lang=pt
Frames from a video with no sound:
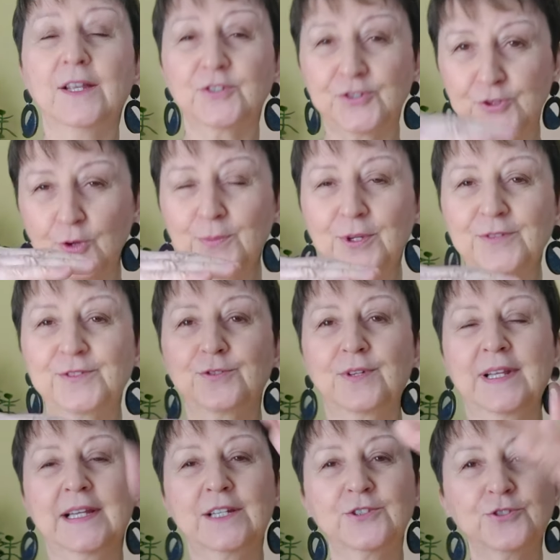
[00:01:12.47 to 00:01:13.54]
sobre o
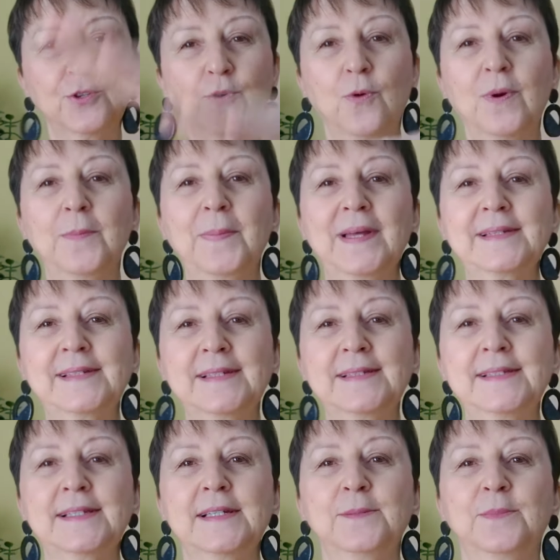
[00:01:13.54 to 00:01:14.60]
azulejo com a peça em
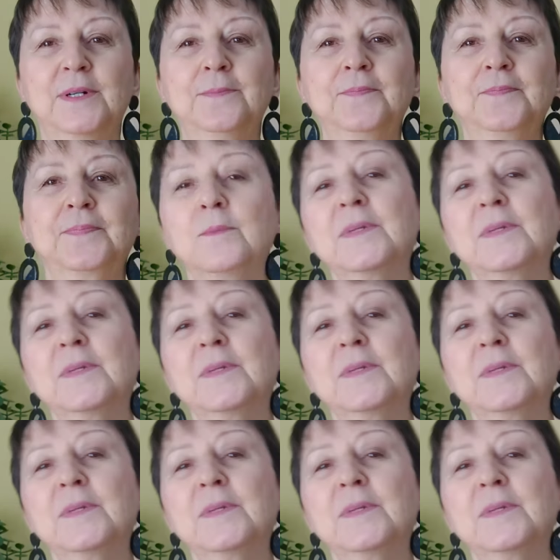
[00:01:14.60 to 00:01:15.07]
cima.